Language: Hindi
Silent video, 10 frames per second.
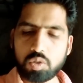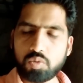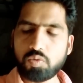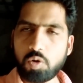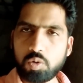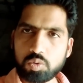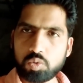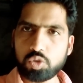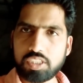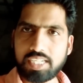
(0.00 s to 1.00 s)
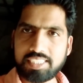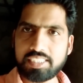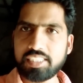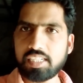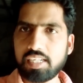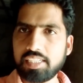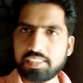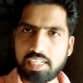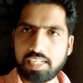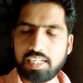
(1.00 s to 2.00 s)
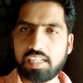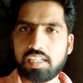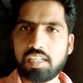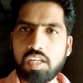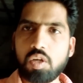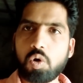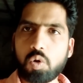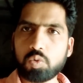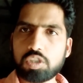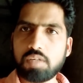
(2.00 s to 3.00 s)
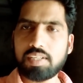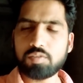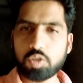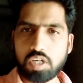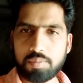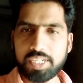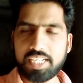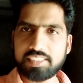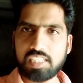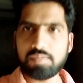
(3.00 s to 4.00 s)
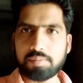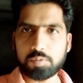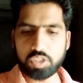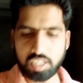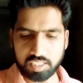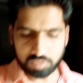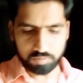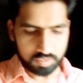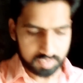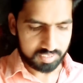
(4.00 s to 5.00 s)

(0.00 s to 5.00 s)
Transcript: तो वो दूसरी साइड से निकल के चला गया और उसके बाद वो कहाँ पे गया चलिए मैं आपको दिखाता हूं